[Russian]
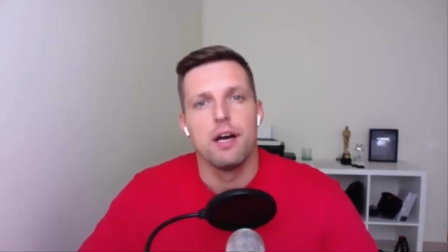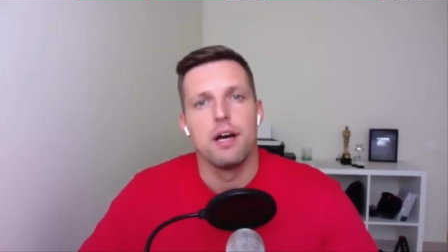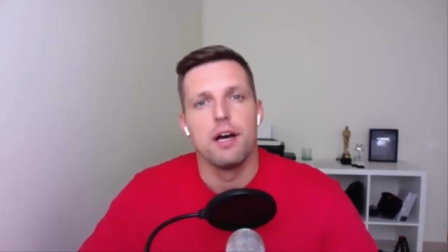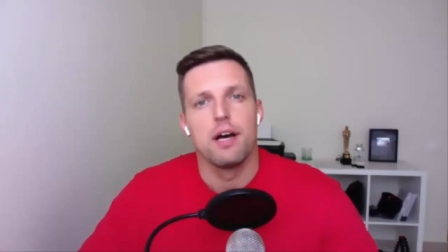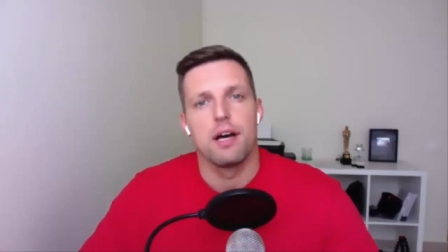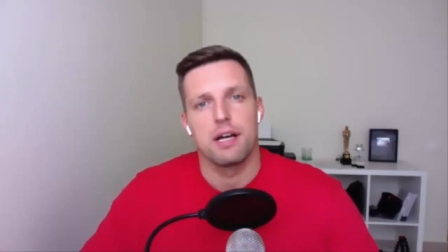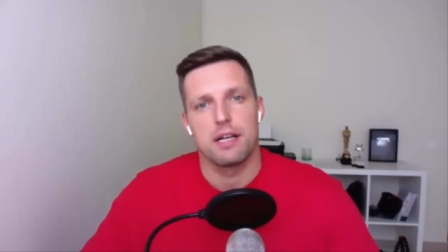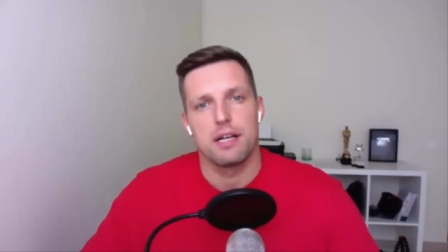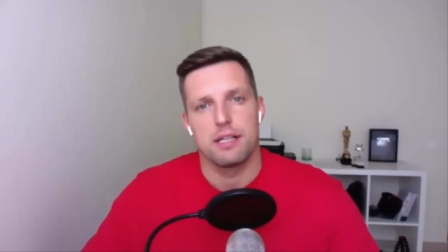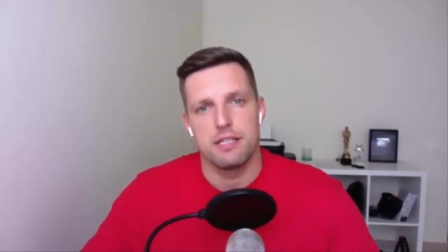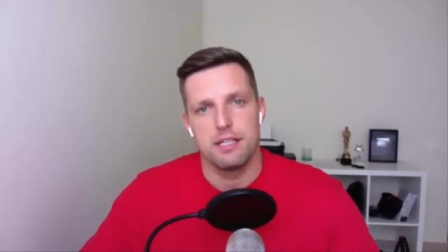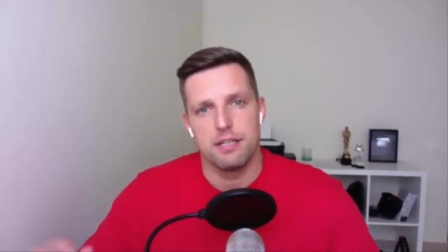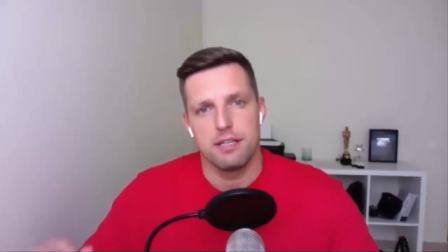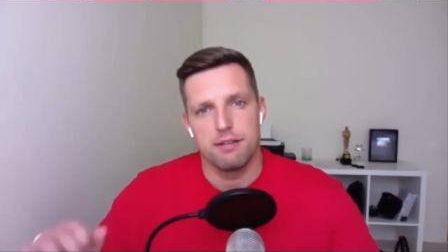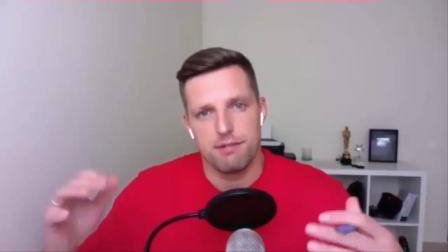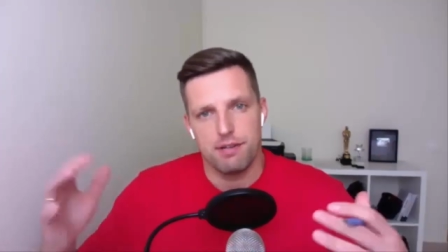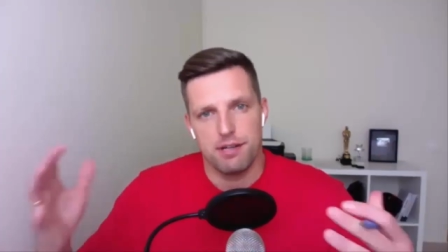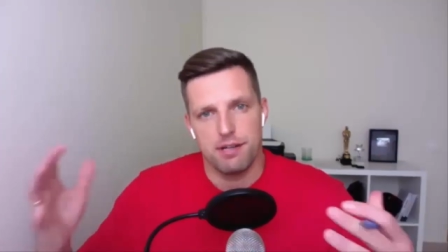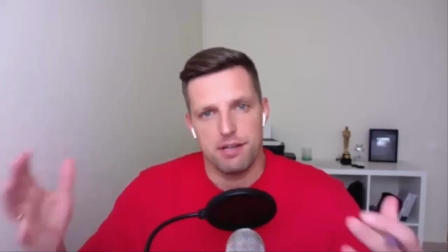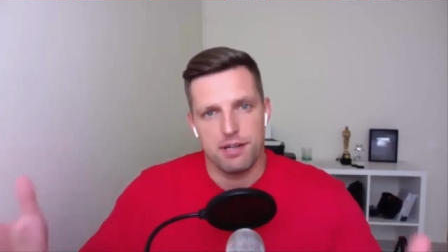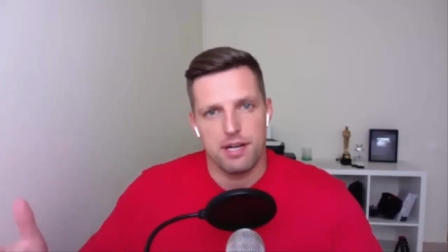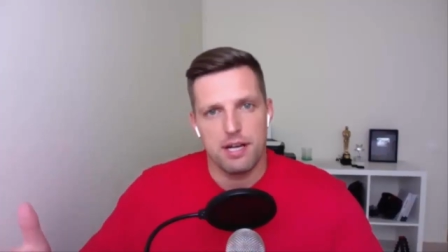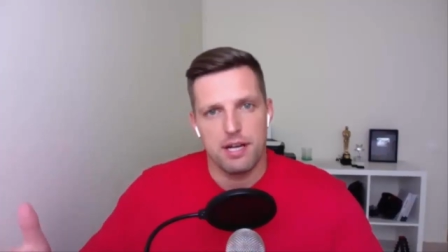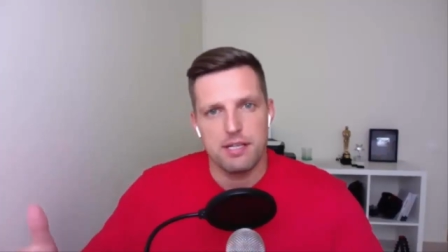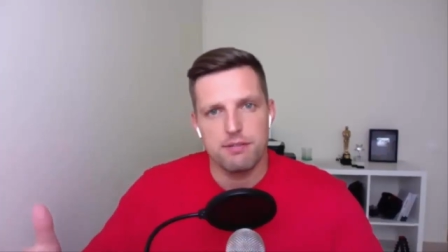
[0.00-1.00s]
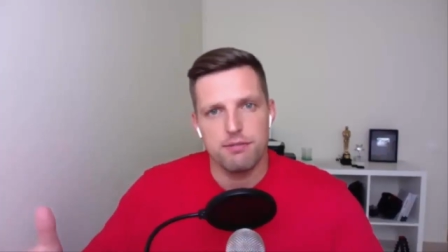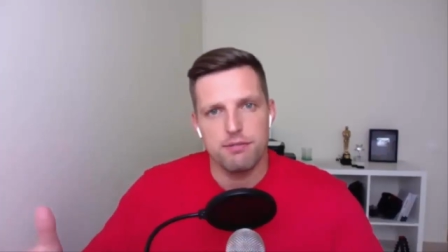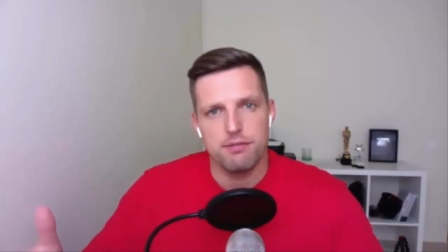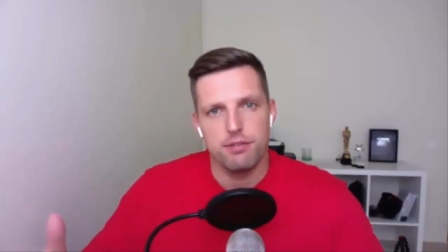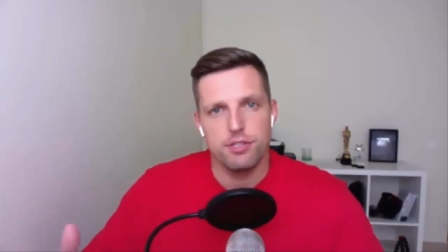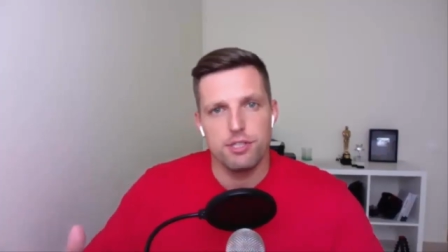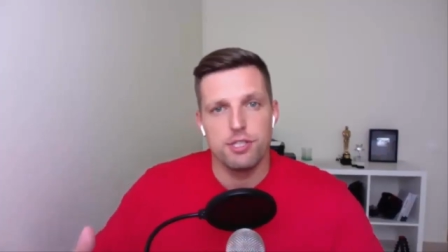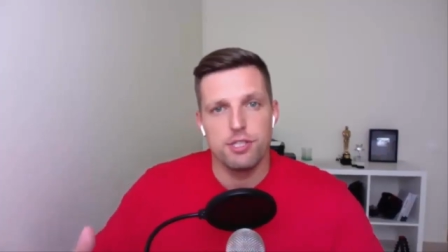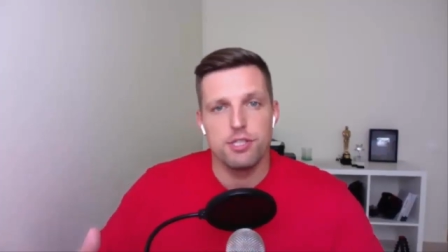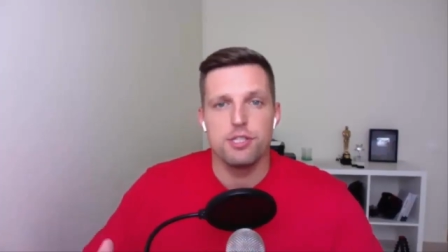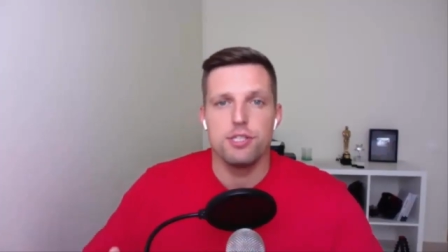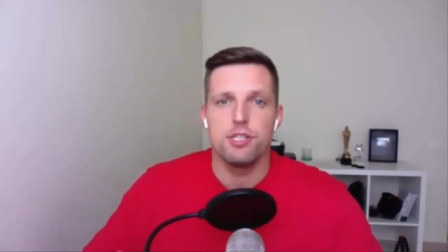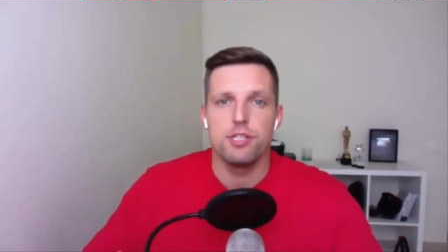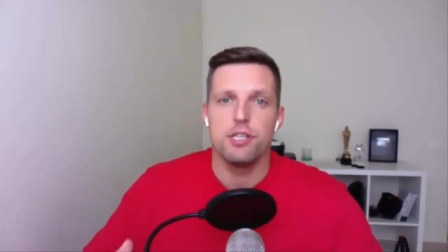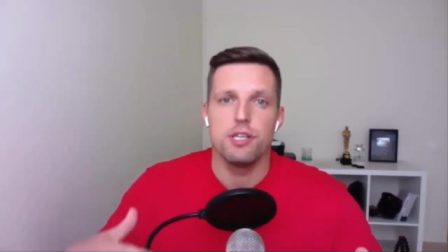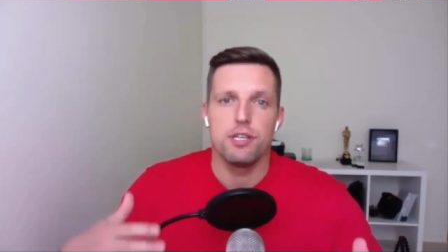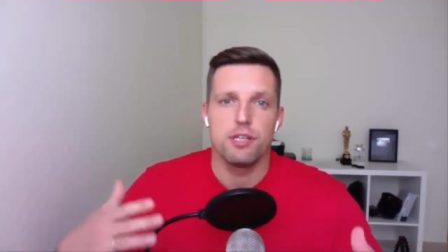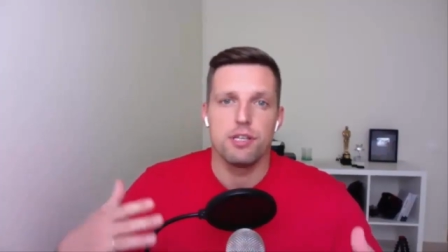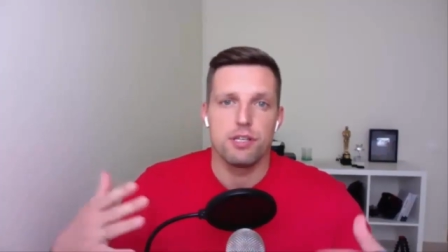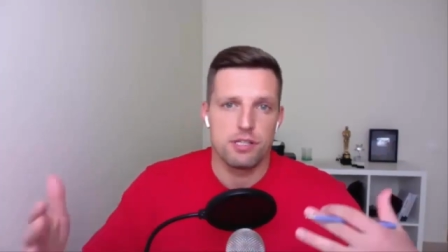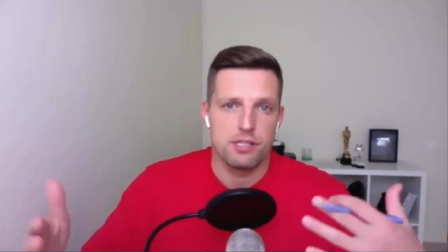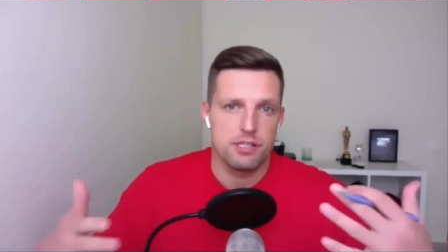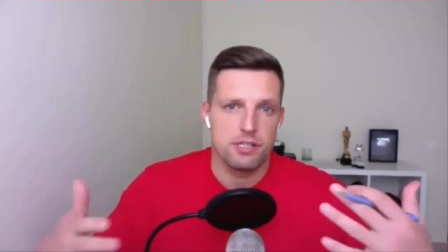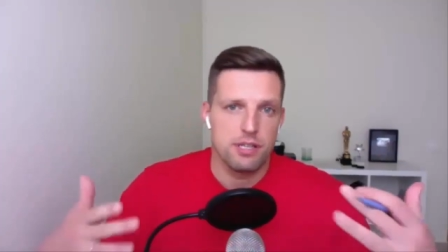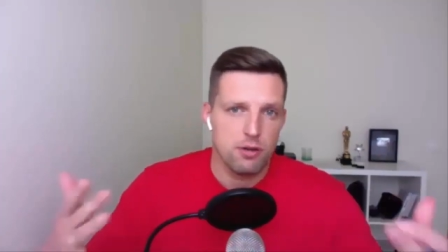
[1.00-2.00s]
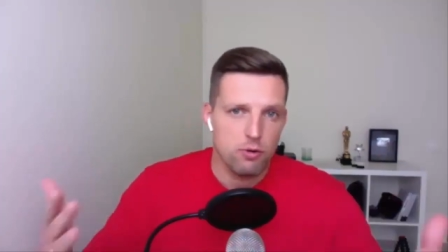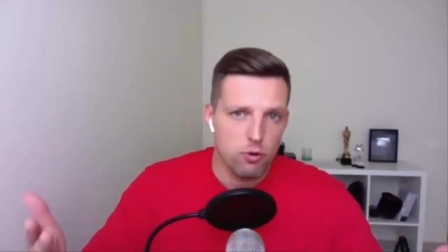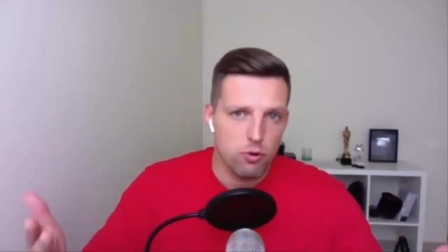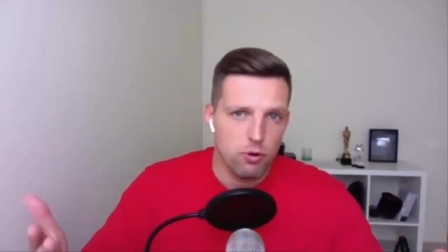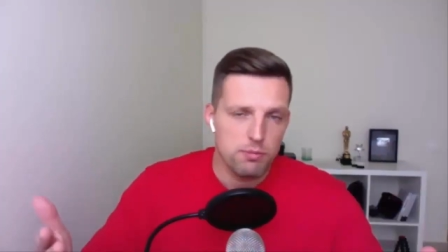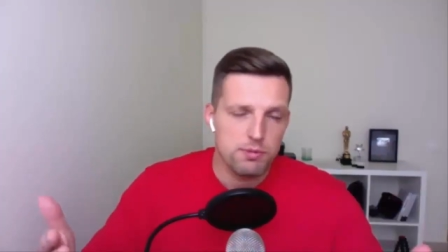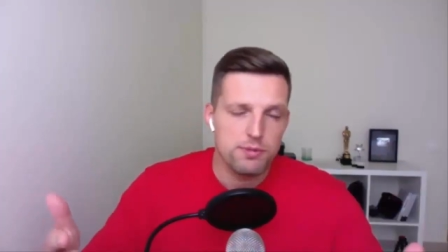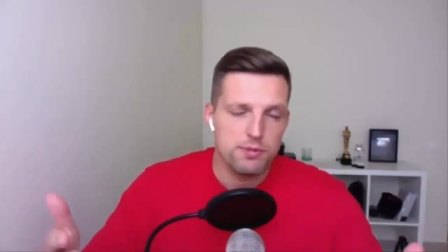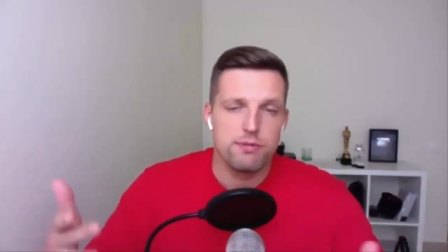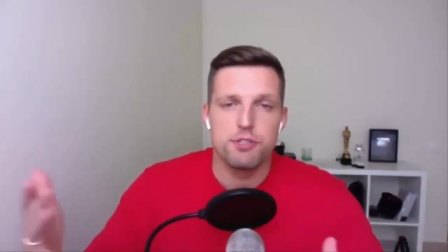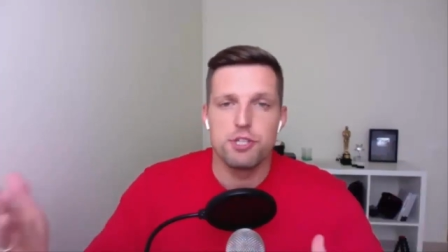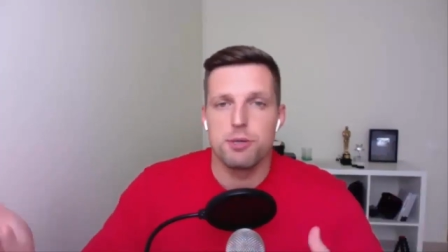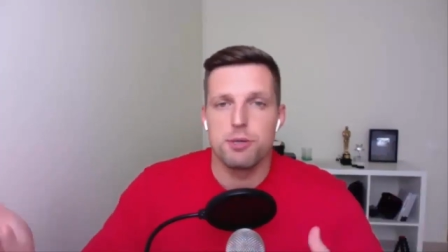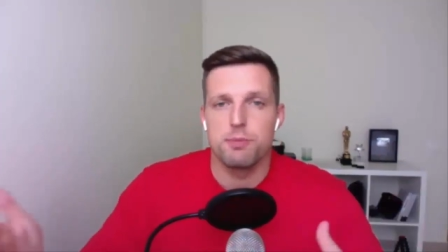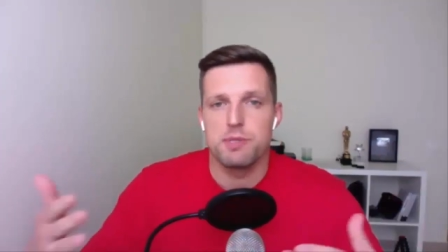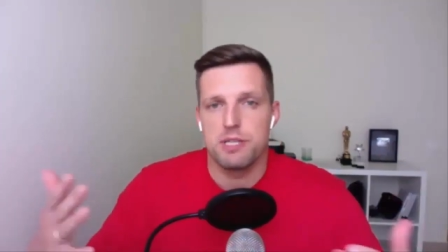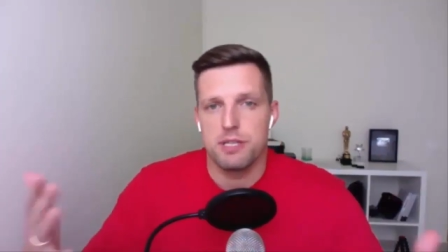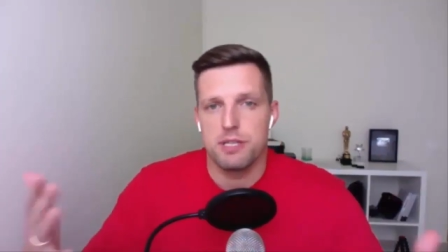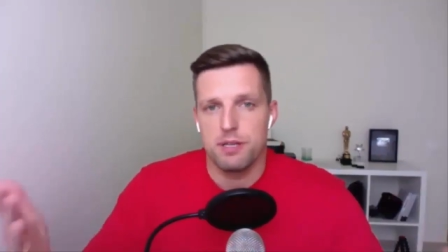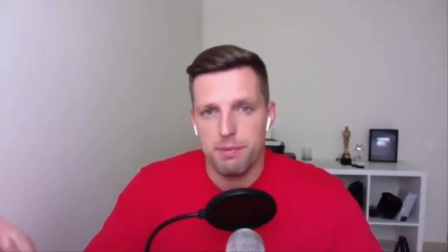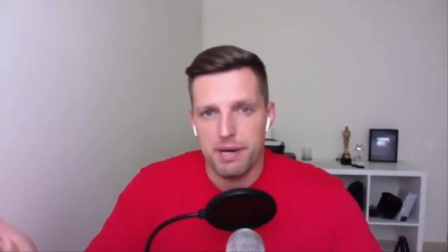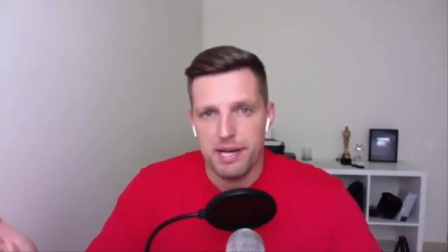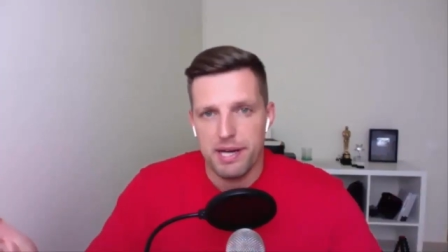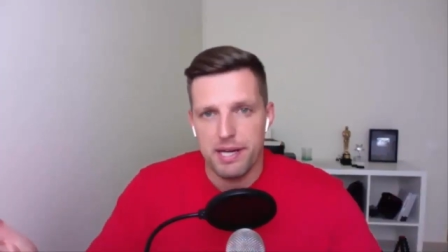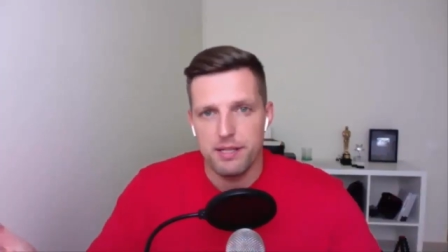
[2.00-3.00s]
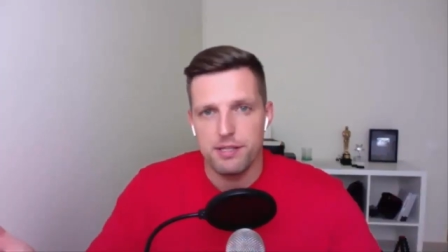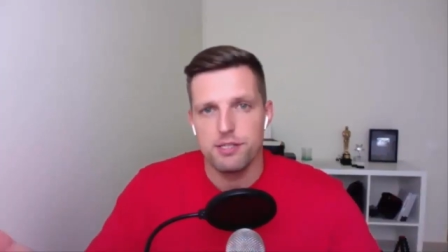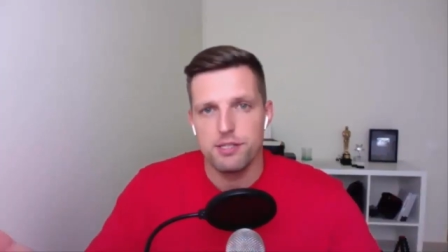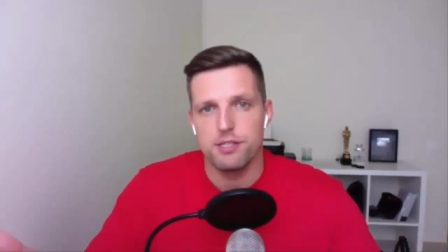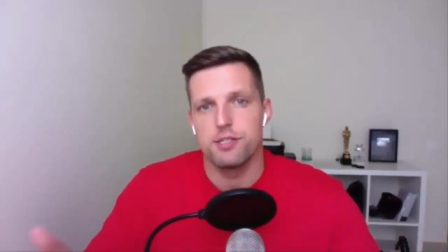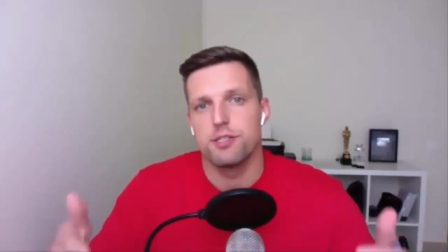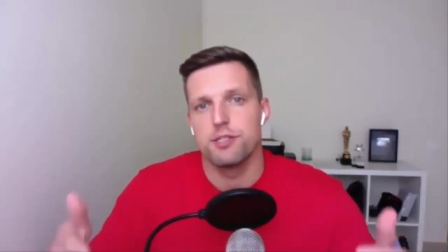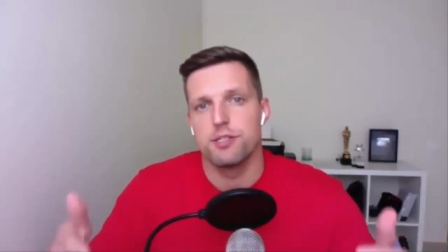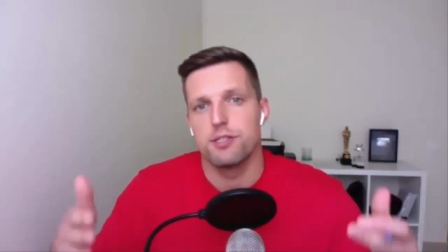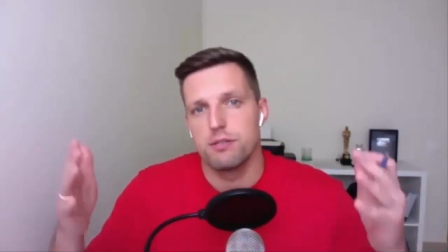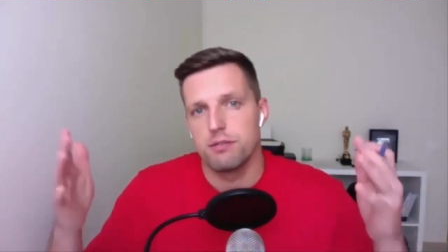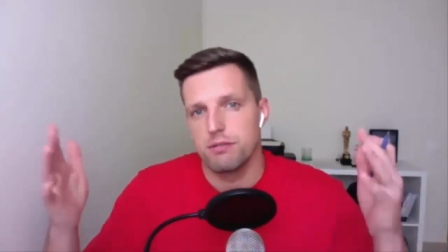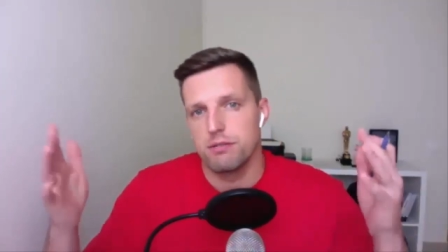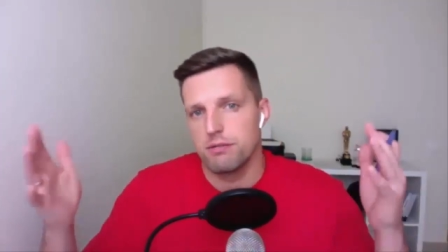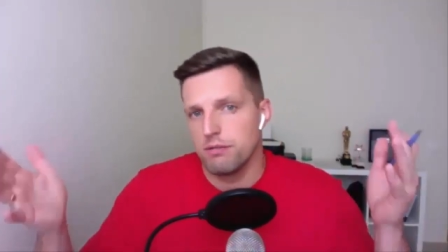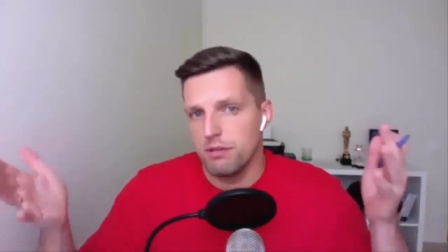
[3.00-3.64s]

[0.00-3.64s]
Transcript: где вы оказываетесь и знакомство, чем занимаетесь.